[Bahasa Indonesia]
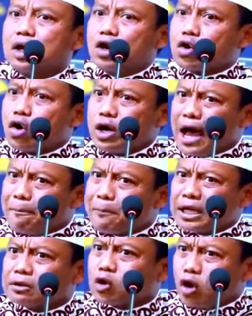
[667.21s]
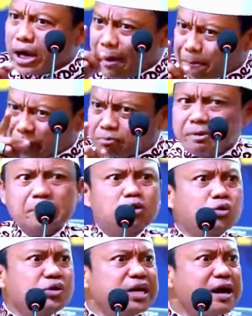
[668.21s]
Kalau kau dapat, kau dapat
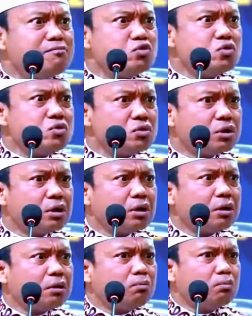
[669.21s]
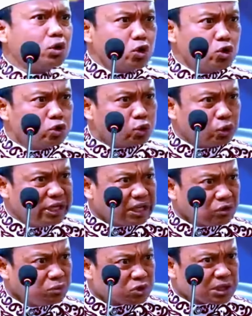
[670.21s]
memang duniamu. Muruntuk
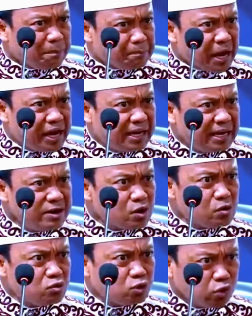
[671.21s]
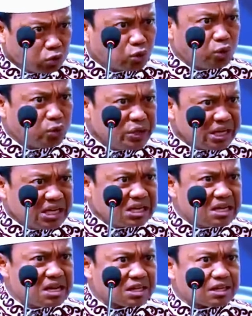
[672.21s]
ya sapai lino, muruntuk duit
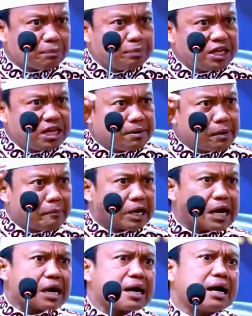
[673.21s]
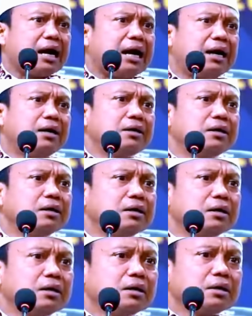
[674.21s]
eh. Tapi dia nama baraka.
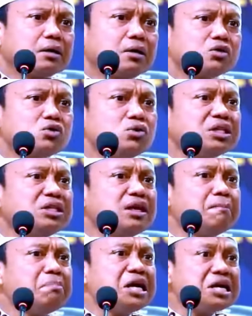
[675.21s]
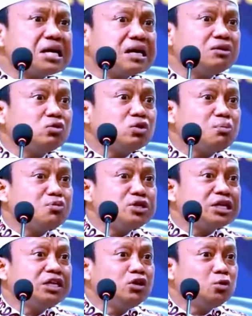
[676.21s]
Kalau sudah tidak berkah itu kau
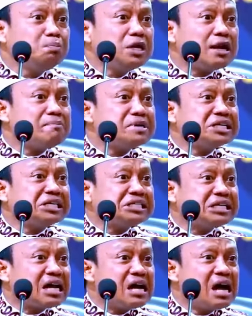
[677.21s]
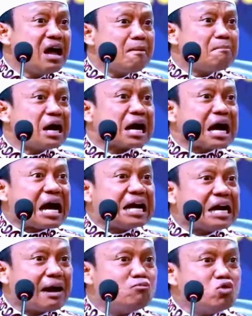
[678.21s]
punya hidup dalam bekerja, maka
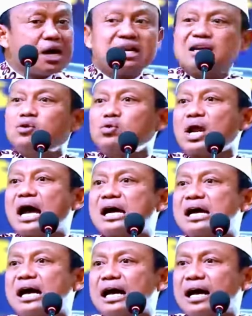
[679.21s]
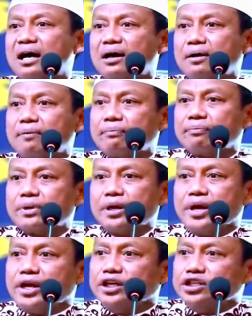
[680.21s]
anakmu anak durhaka.
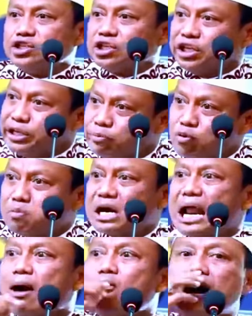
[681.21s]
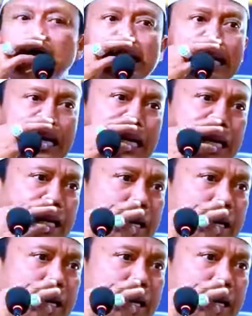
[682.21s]
Istrimu melawan.